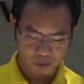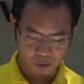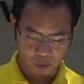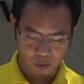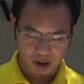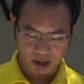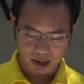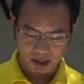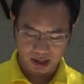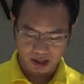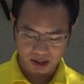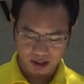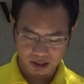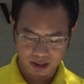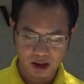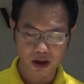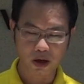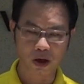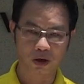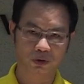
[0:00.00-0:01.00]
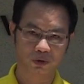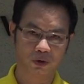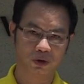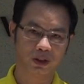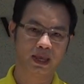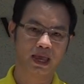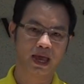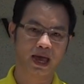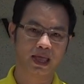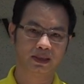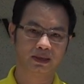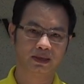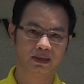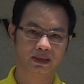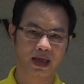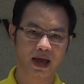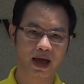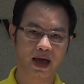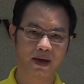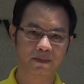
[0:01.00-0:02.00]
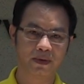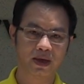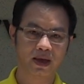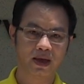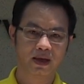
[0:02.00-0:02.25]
คุยเรื่องของทุเรียนนะครับ